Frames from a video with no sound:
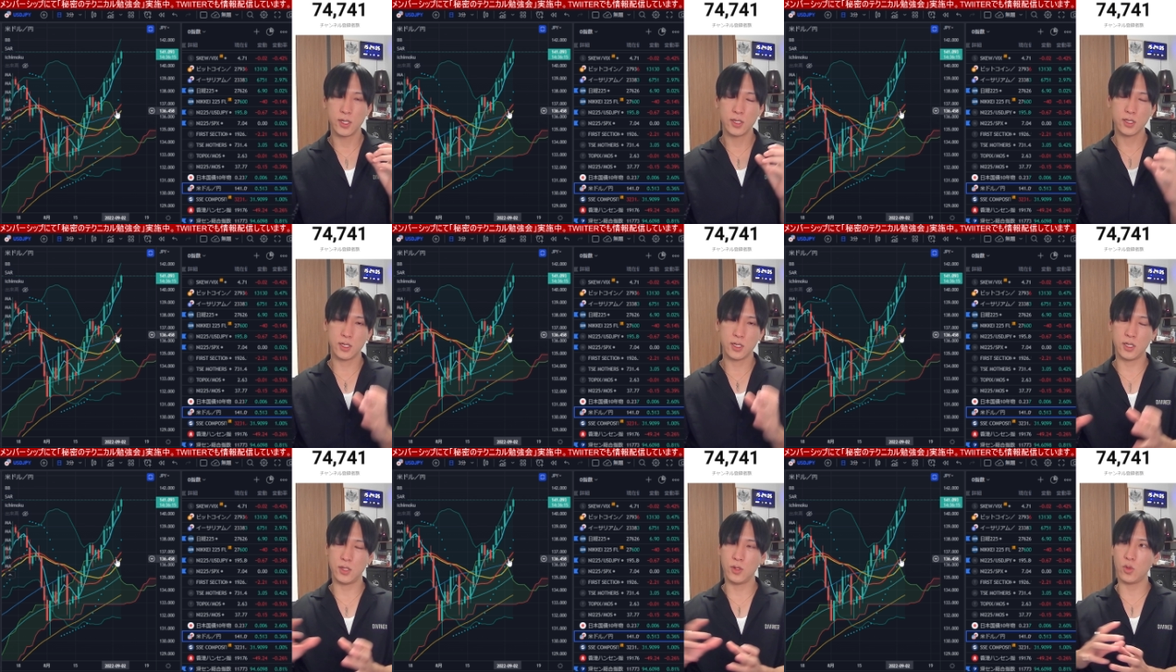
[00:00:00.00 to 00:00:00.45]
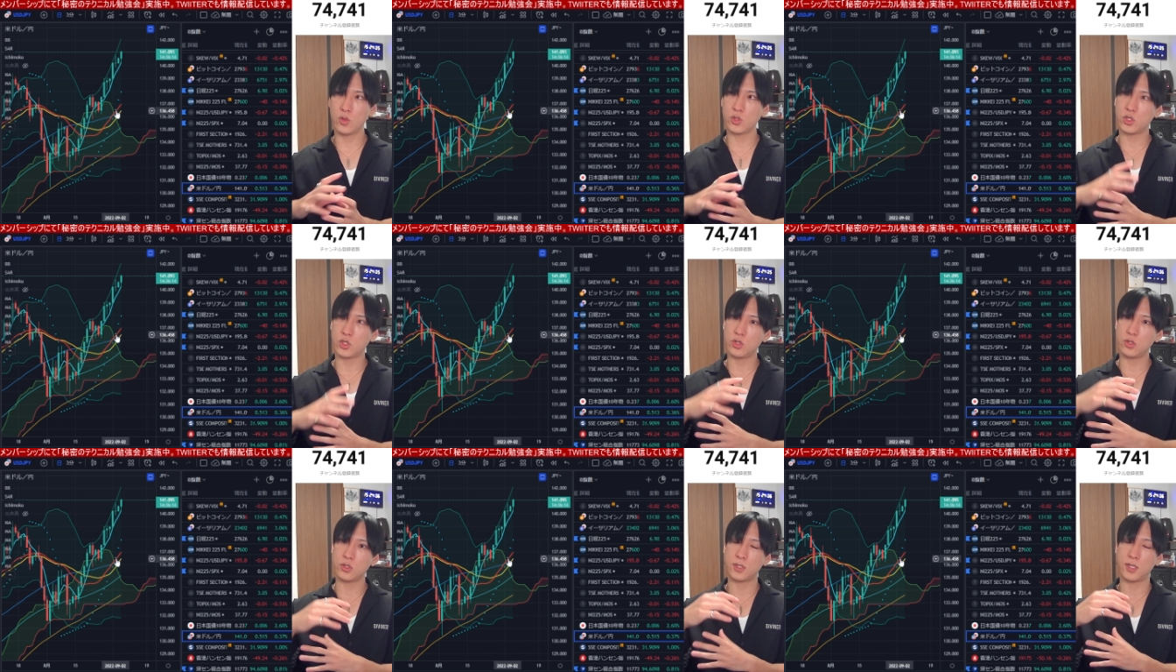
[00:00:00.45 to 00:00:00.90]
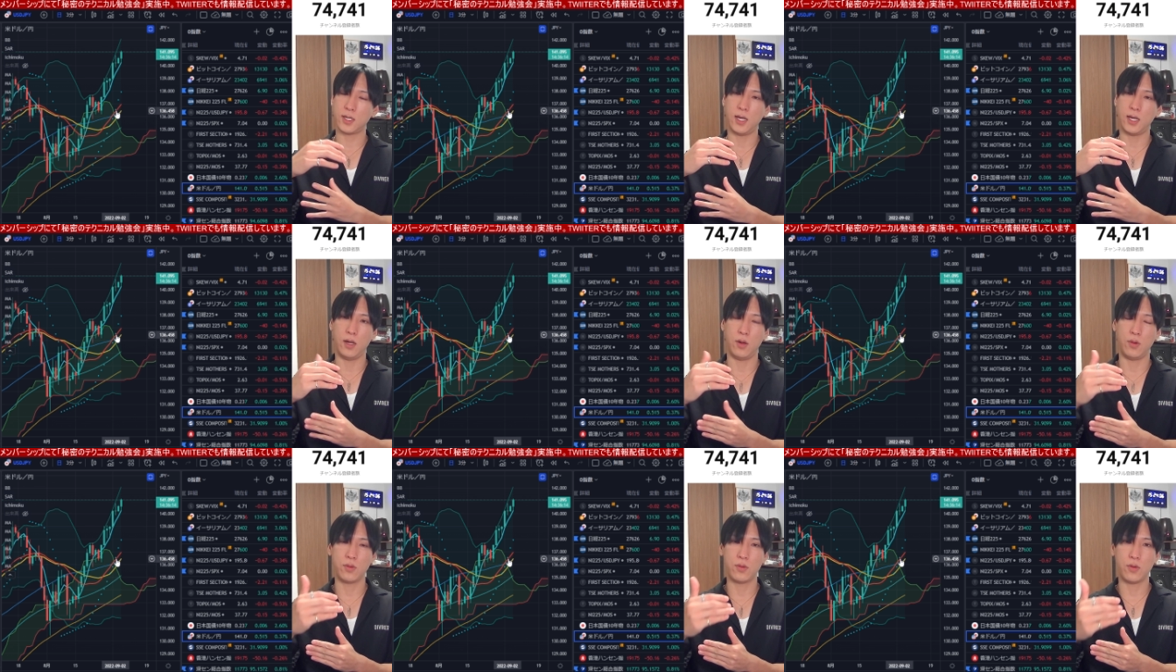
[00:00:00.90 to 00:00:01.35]
軌道修正が
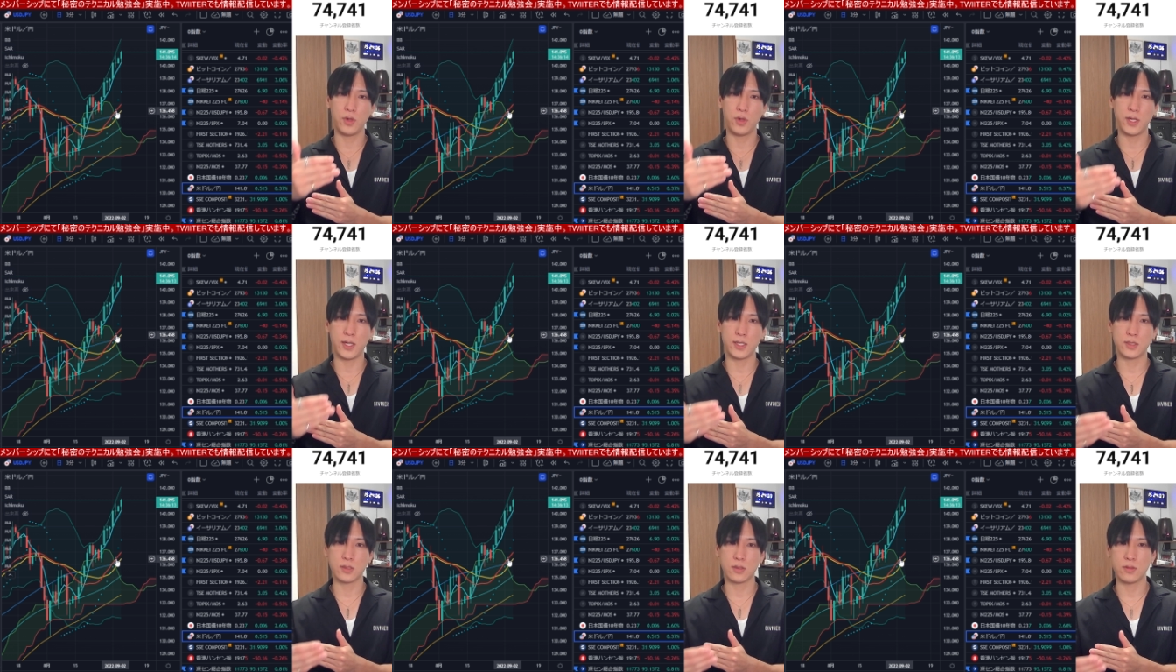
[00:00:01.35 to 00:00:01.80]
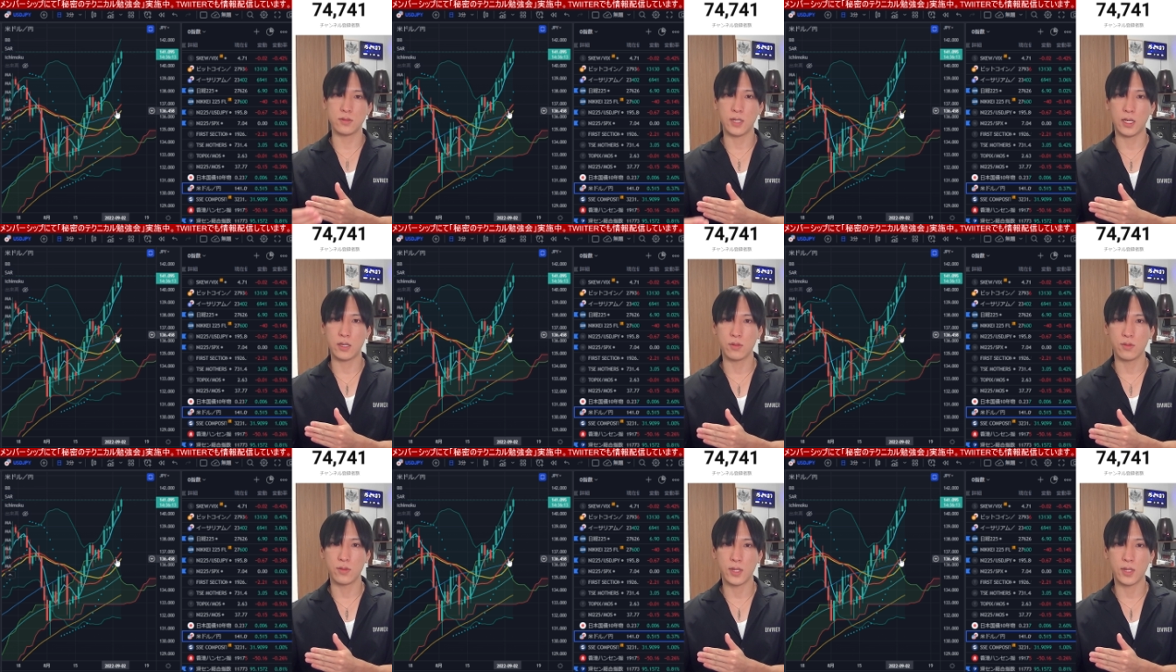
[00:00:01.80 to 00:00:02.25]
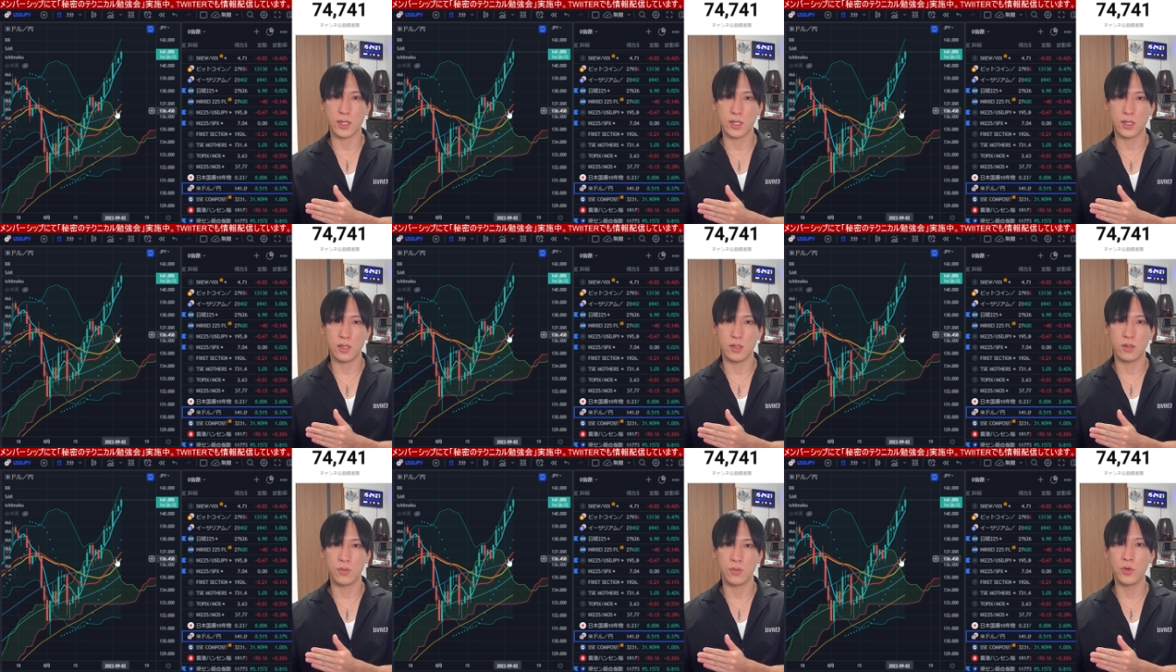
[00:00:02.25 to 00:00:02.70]
起こりやすくなるんだけ
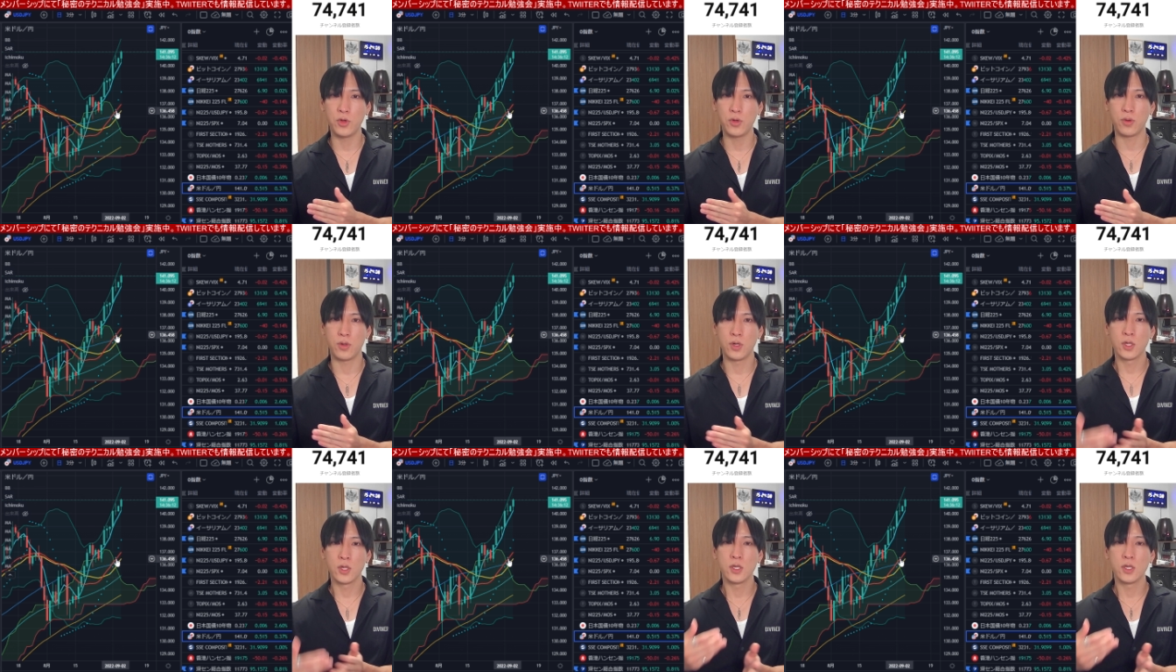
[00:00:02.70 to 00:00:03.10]
れども、